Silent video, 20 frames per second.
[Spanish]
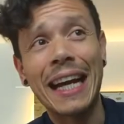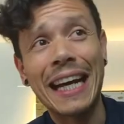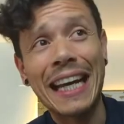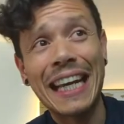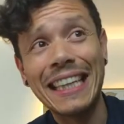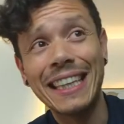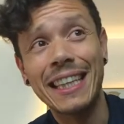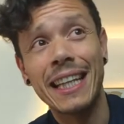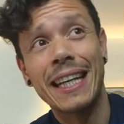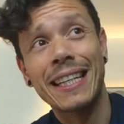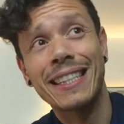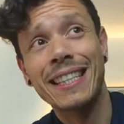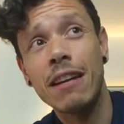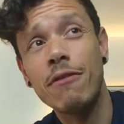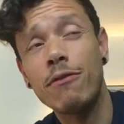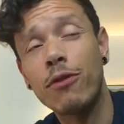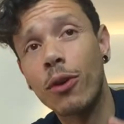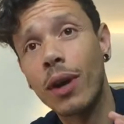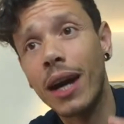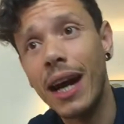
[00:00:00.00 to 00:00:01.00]
de la gente
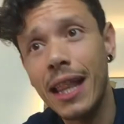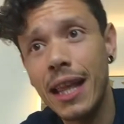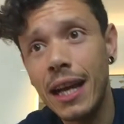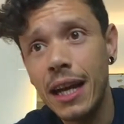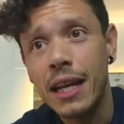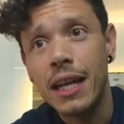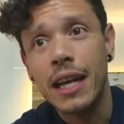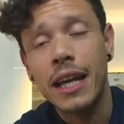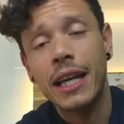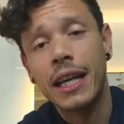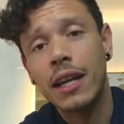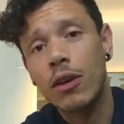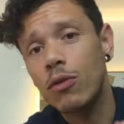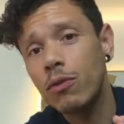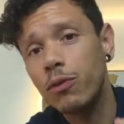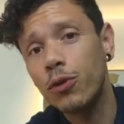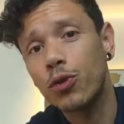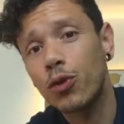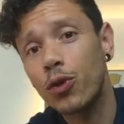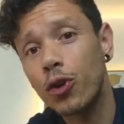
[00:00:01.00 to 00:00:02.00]
está enfocada en que
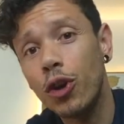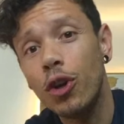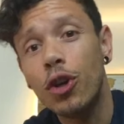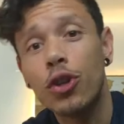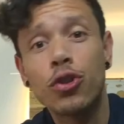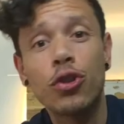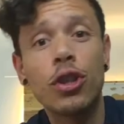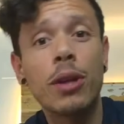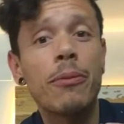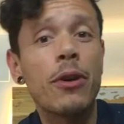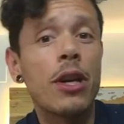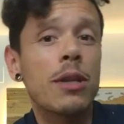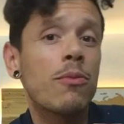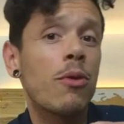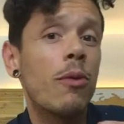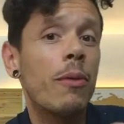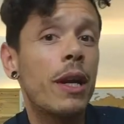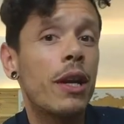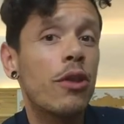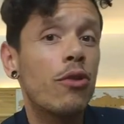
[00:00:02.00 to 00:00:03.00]
en un futuro tú te
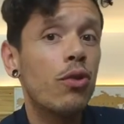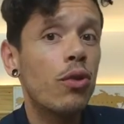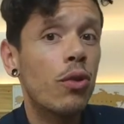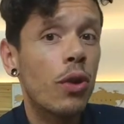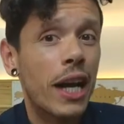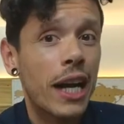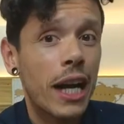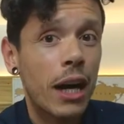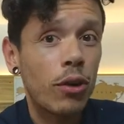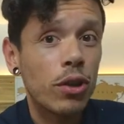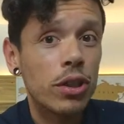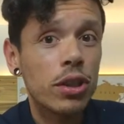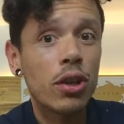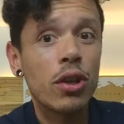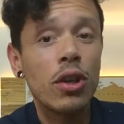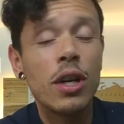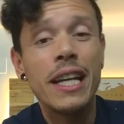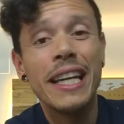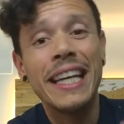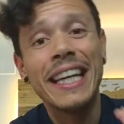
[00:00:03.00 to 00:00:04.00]
puedas mover de un lugar a
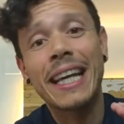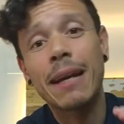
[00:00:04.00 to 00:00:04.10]
otro